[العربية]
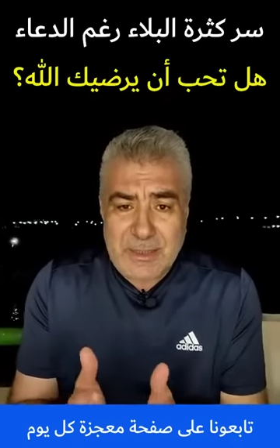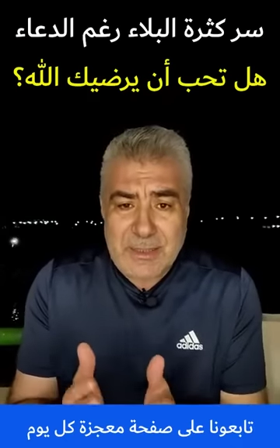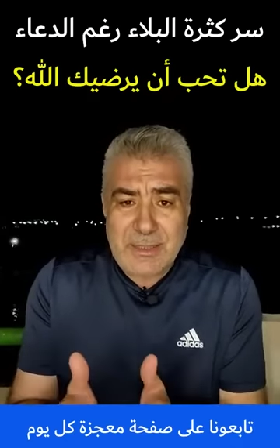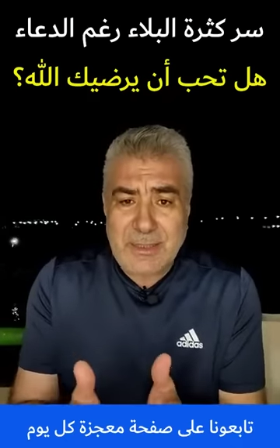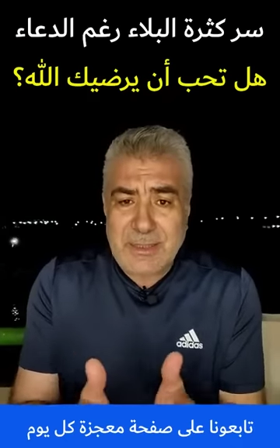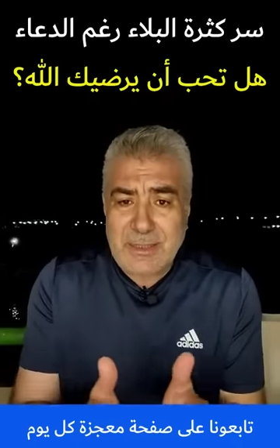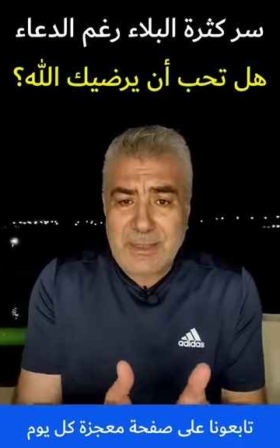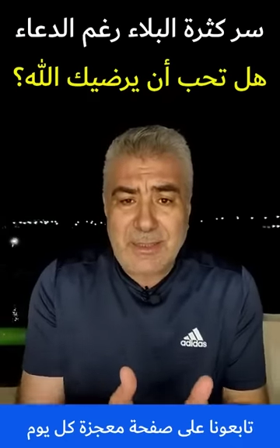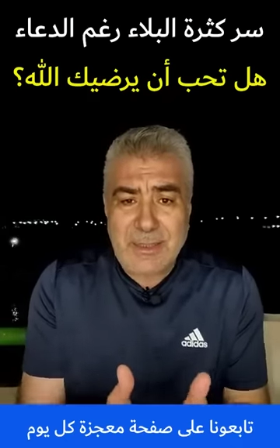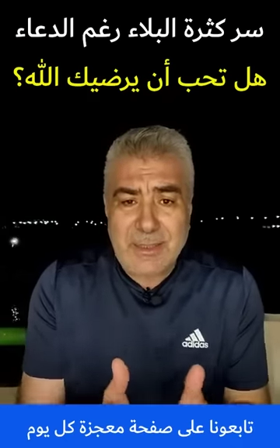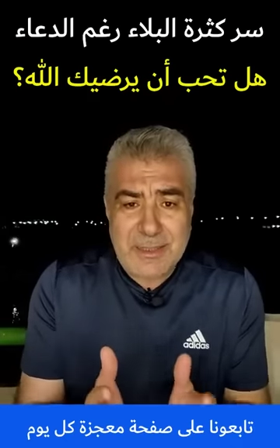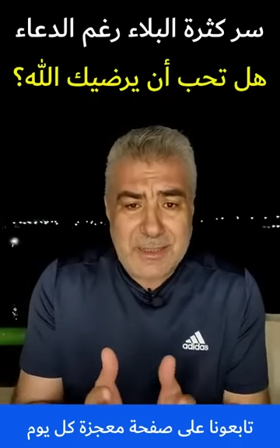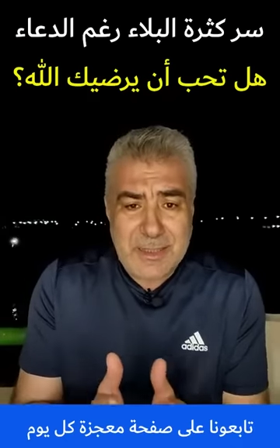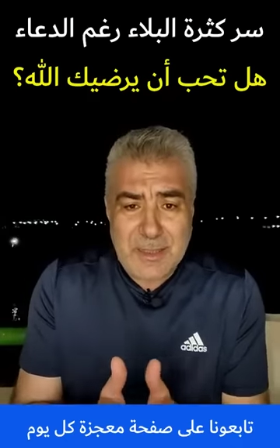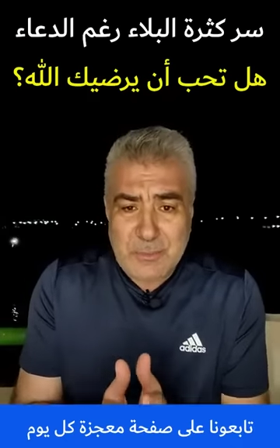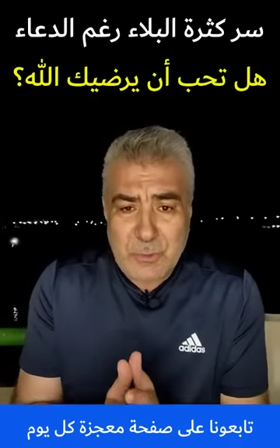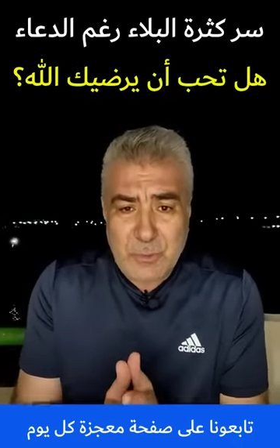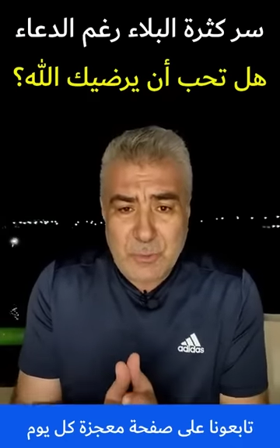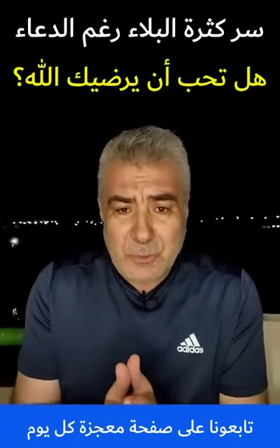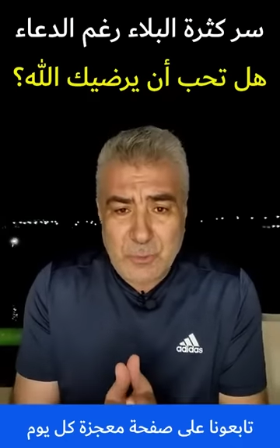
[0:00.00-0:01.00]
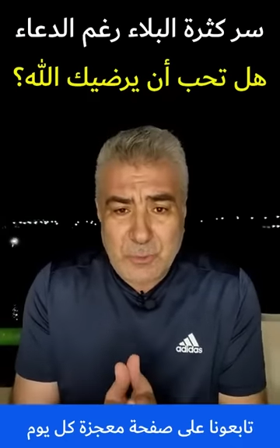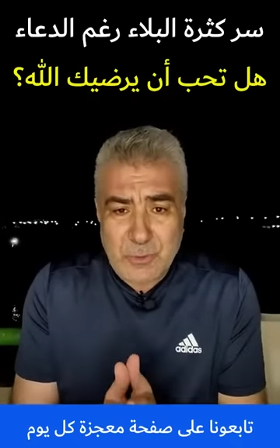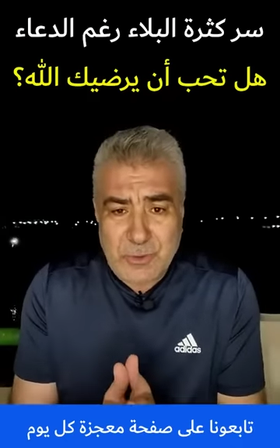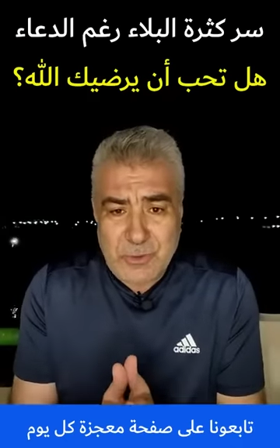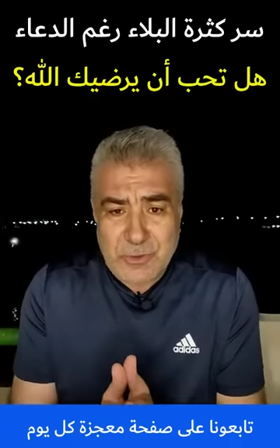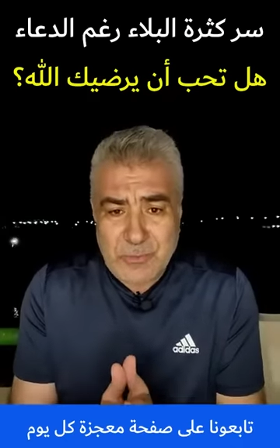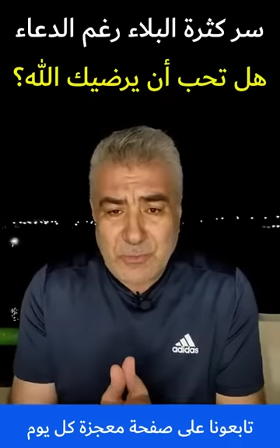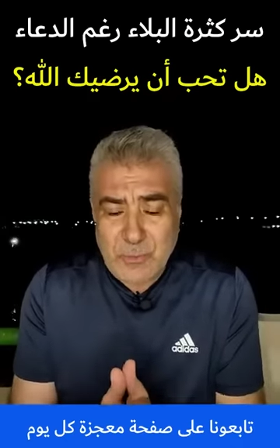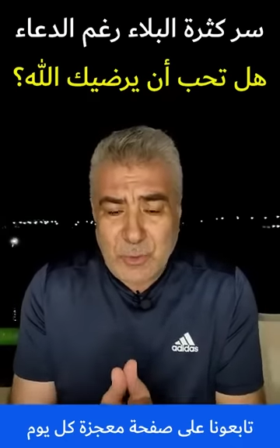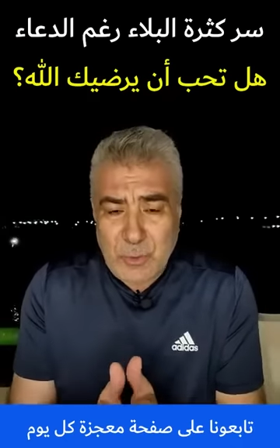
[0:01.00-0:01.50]
إذا الله غير موجود
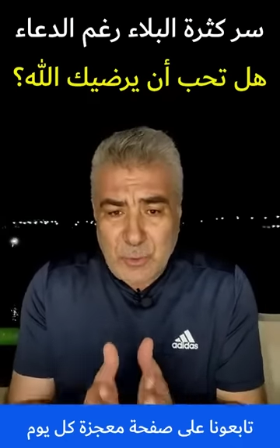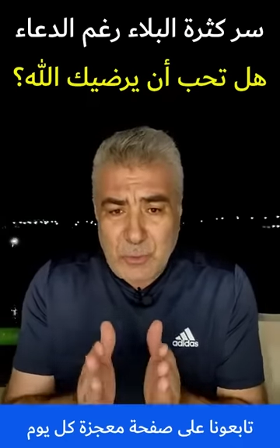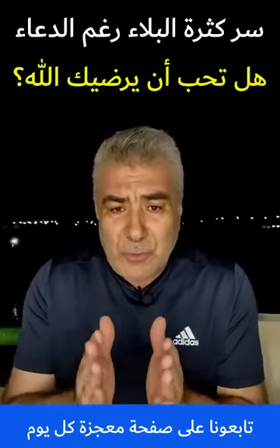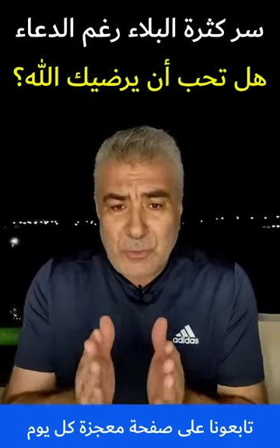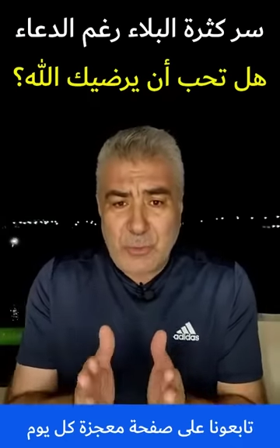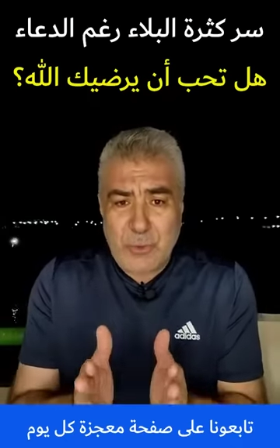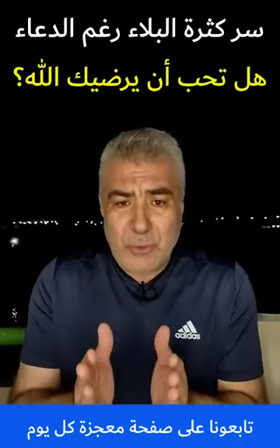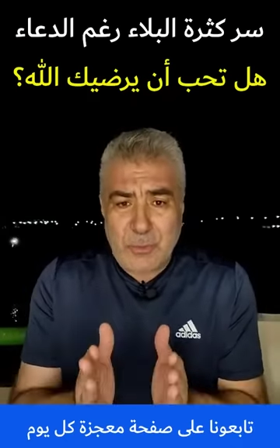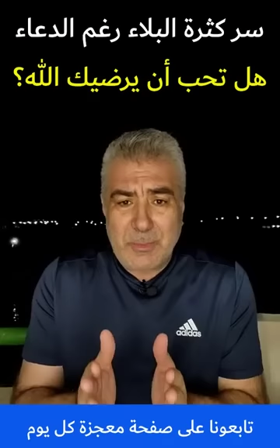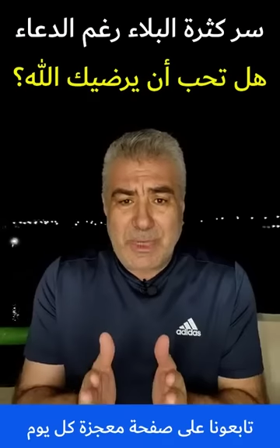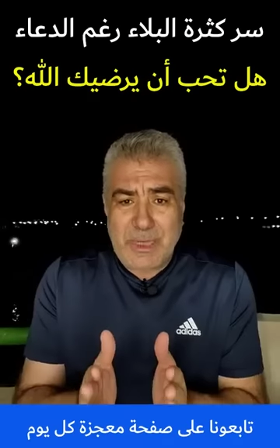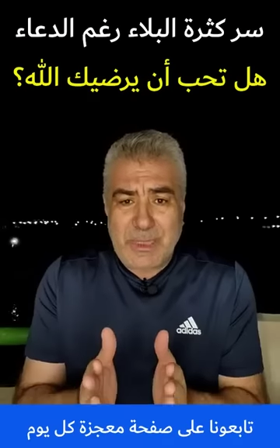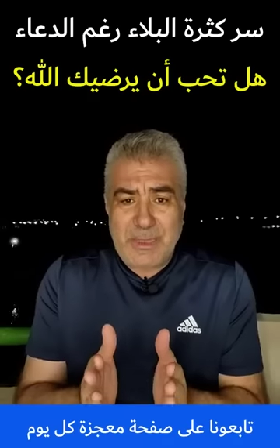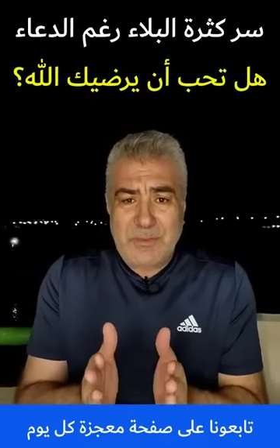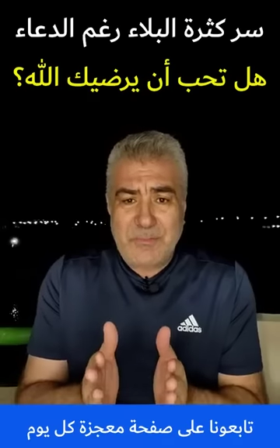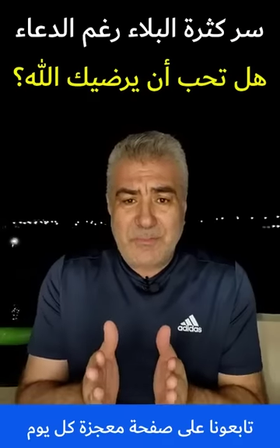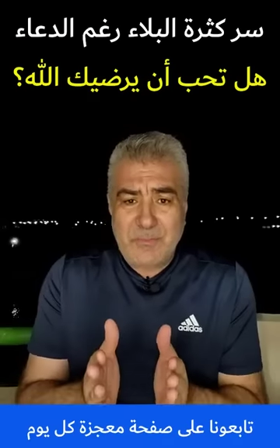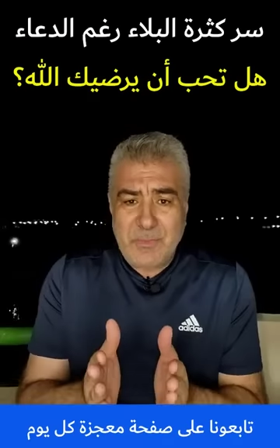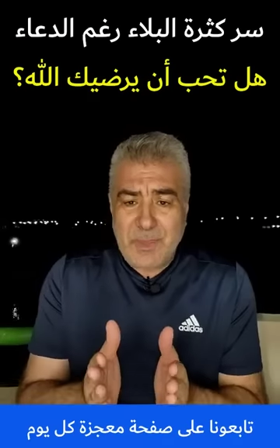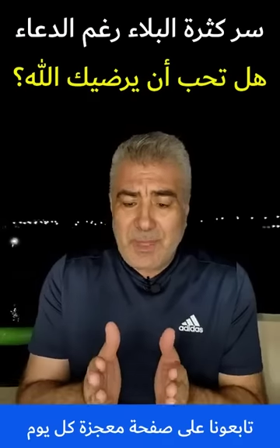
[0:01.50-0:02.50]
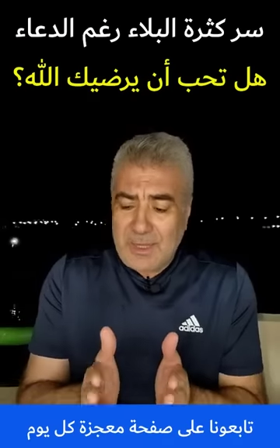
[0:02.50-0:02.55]
انظر معي